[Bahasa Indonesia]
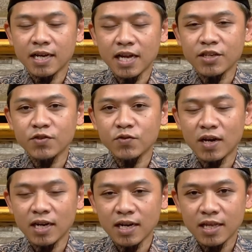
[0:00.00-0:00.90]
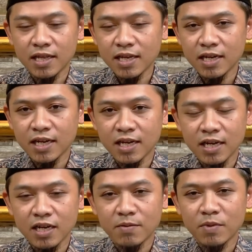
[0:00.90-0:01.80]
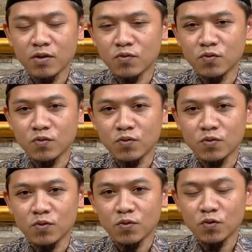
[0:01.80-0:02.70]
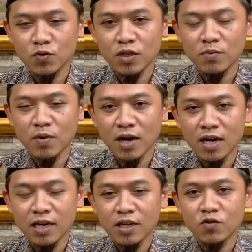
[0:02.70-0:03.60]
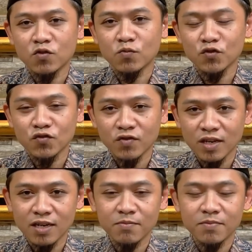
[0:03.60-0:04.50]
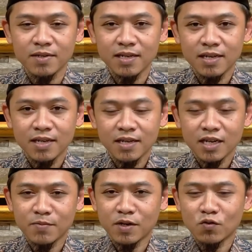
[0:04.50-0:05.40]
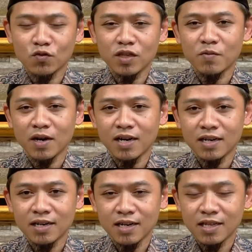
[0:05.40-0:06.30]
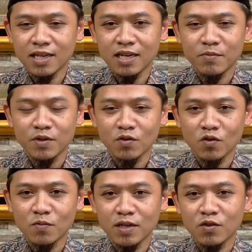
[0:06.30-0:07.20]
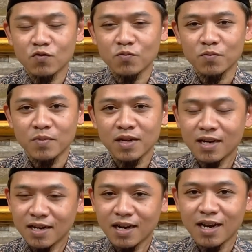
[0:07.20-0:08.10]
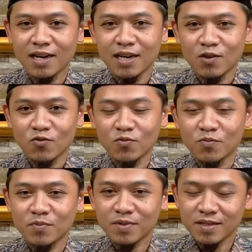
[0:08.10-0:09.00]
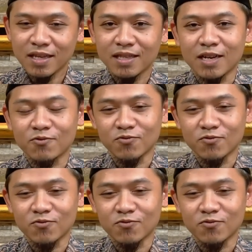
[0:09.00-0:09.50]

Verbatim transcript: ayyuhalladzina amanu kutiba alaikumus siyam kama kutiba alal ladzina min qablikum la'allakum tattaqun.